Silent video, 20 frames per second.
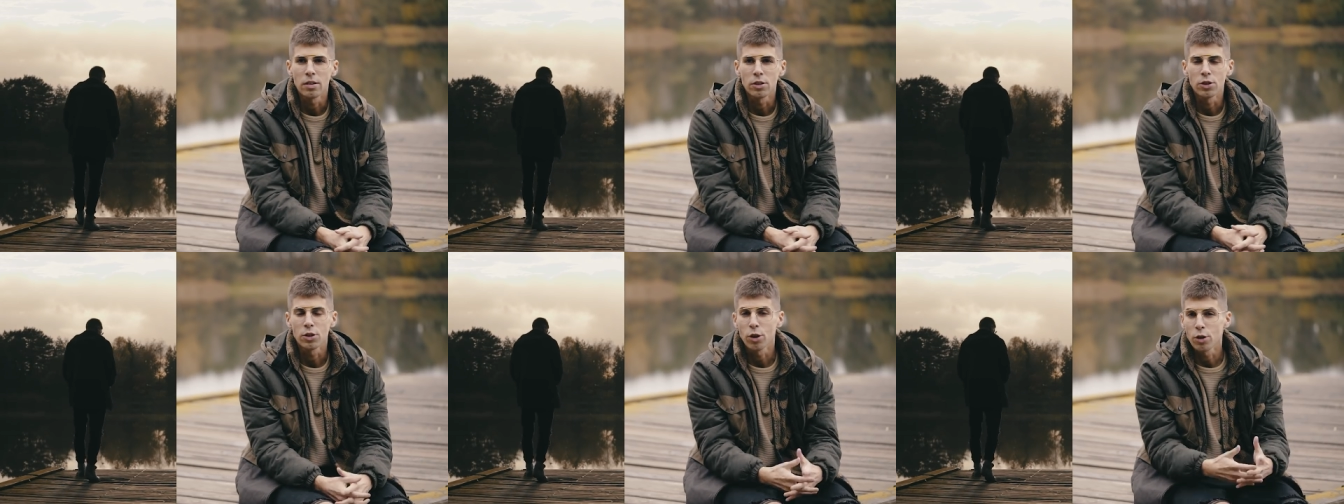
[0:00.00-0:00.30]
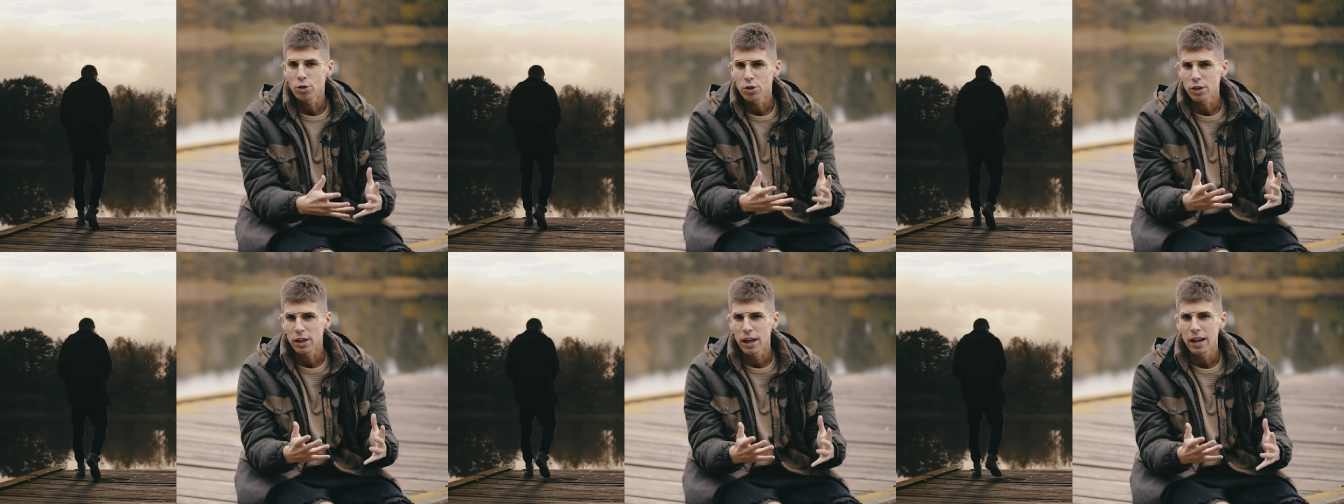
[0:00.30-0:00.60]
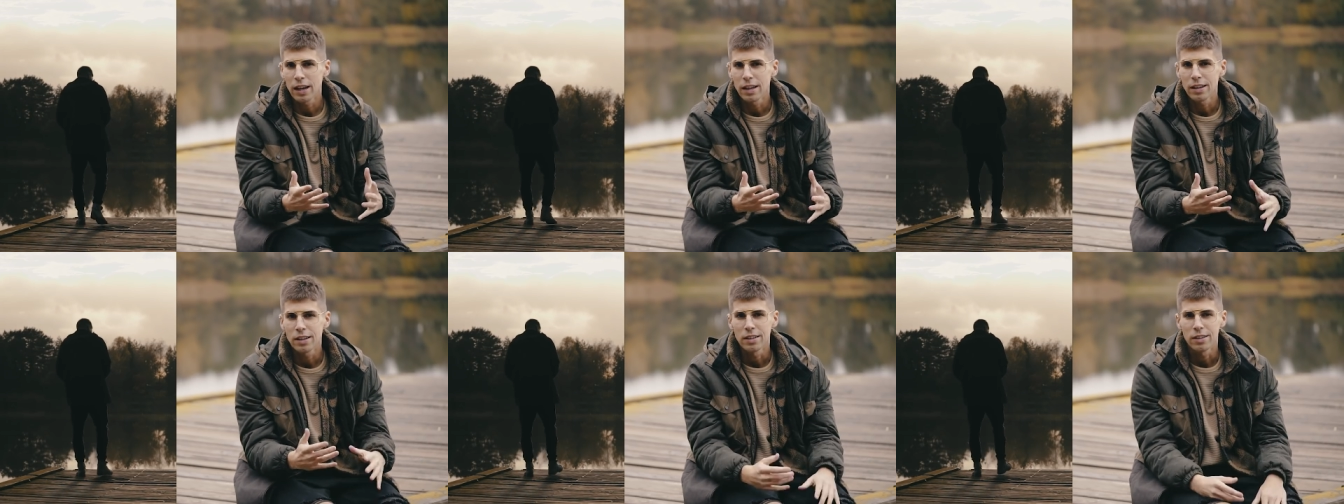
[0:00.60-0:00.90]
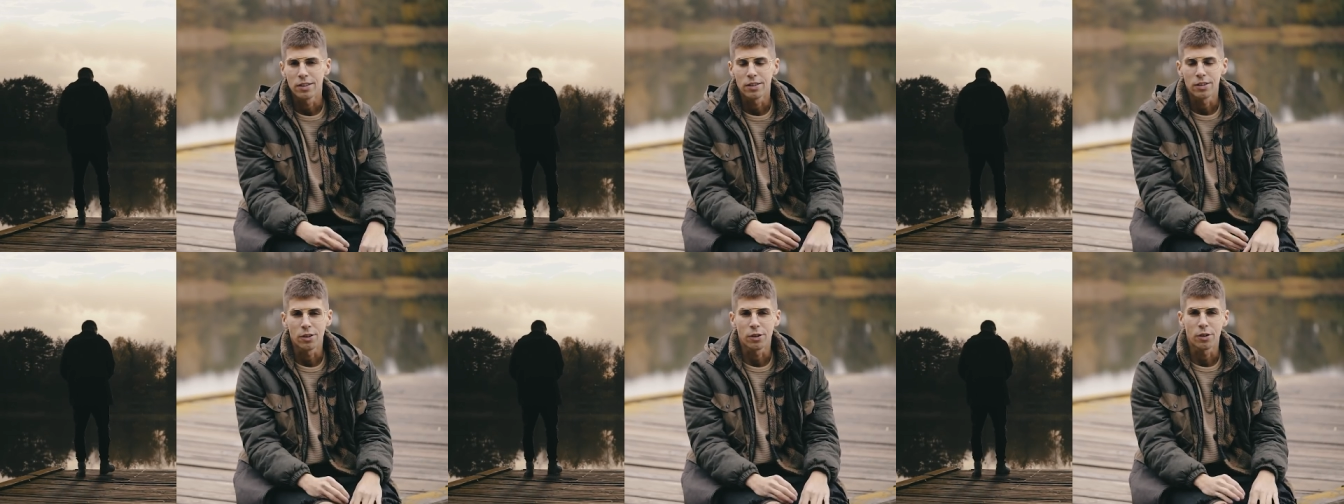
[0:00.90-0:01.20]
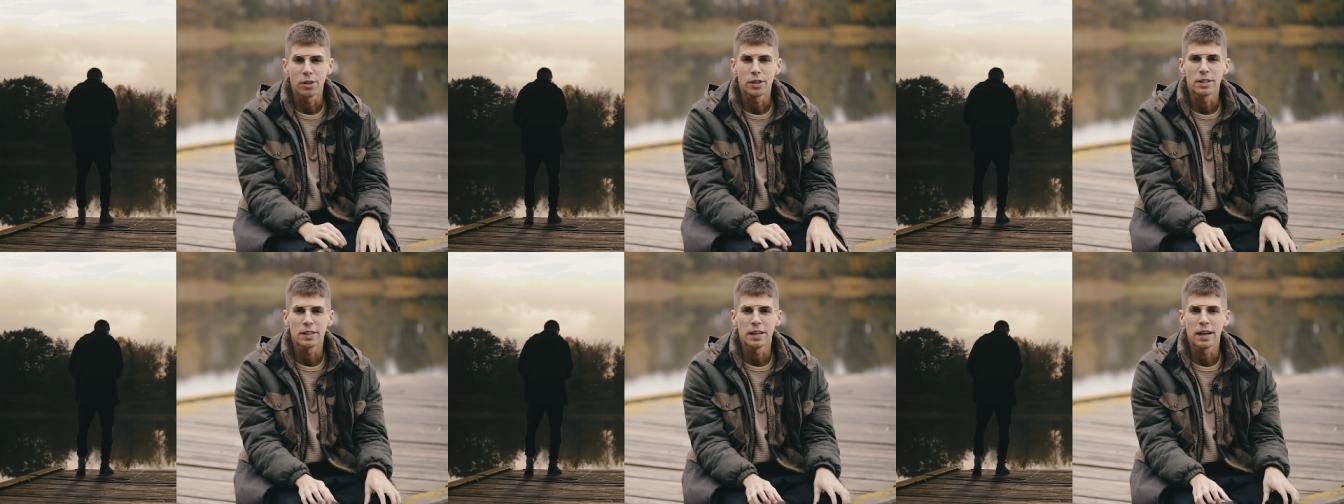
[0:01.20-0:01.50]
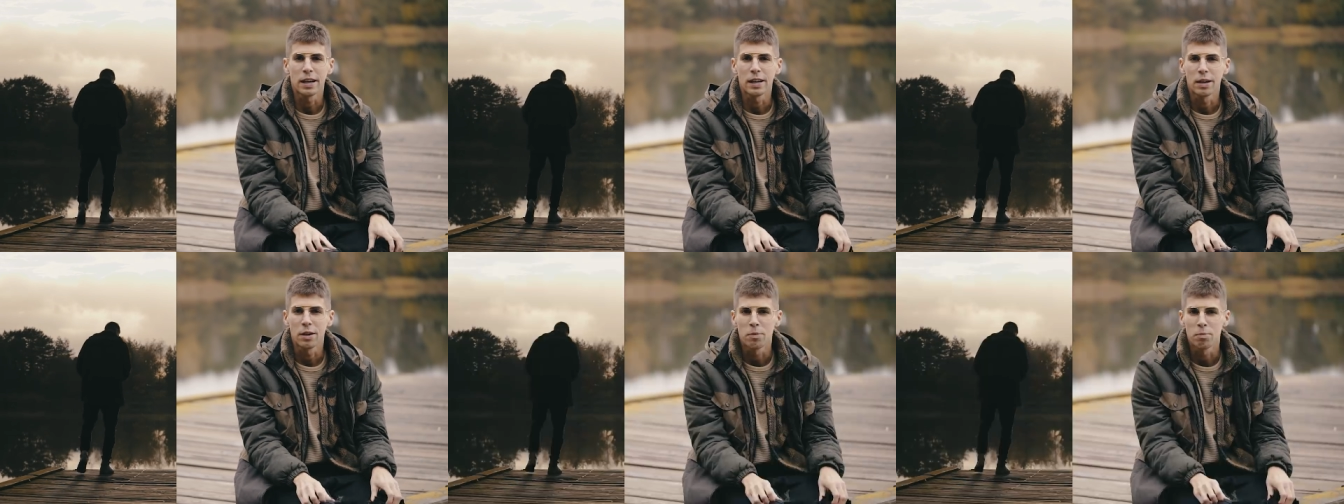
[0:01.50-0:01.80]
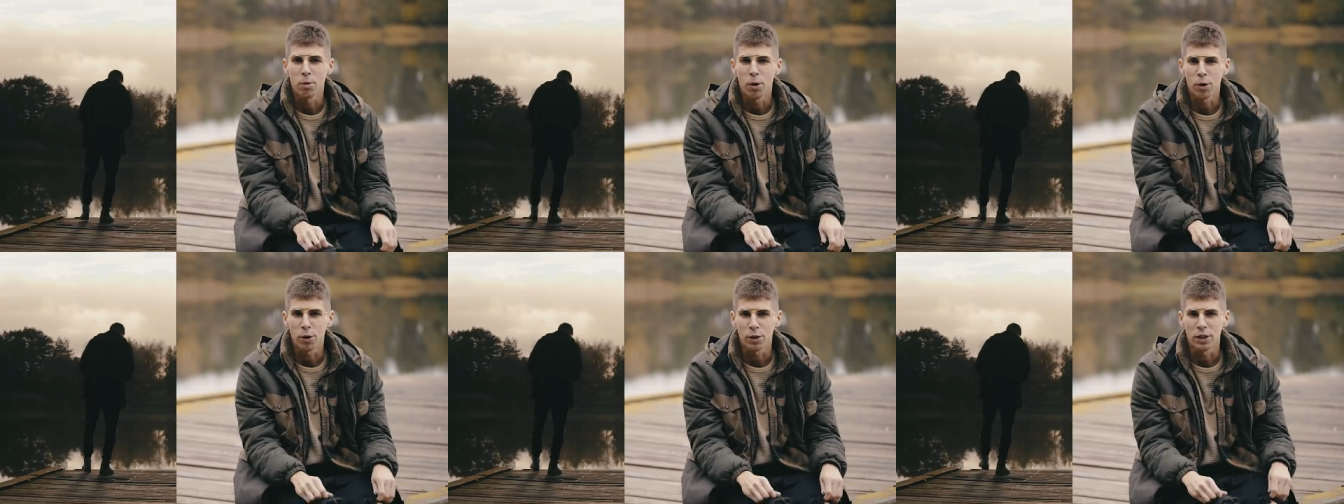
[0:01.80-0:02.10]
książka to jest jak
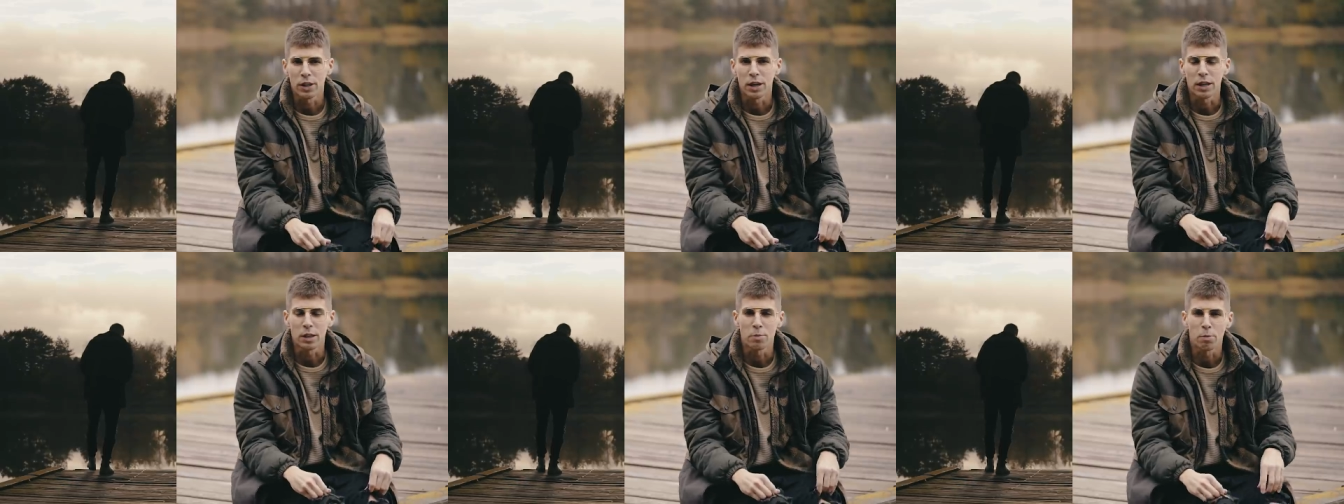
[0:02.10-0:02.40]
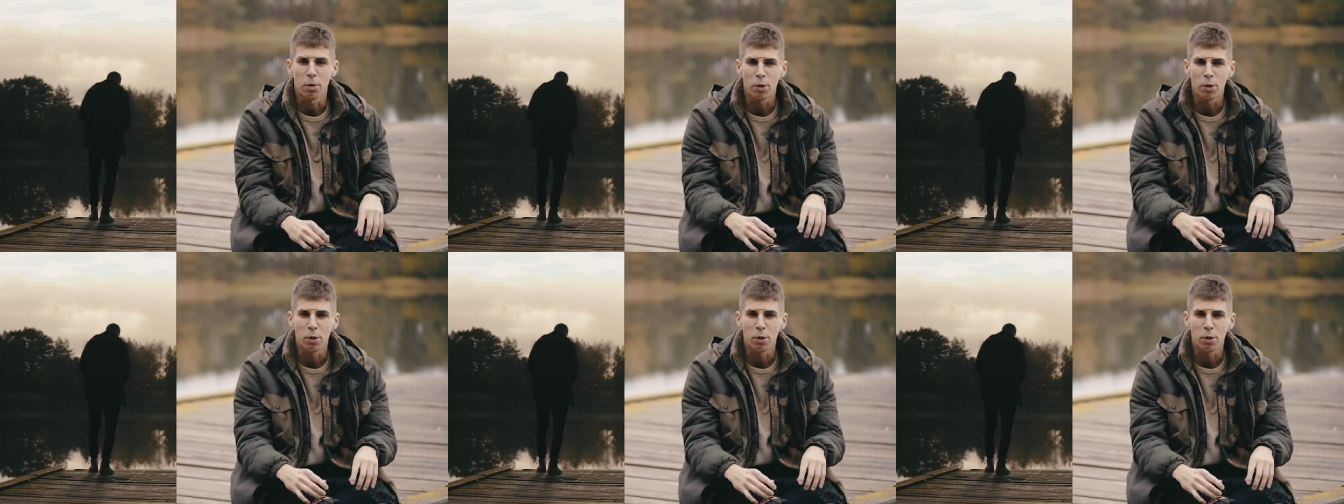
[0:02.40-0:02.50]
portret.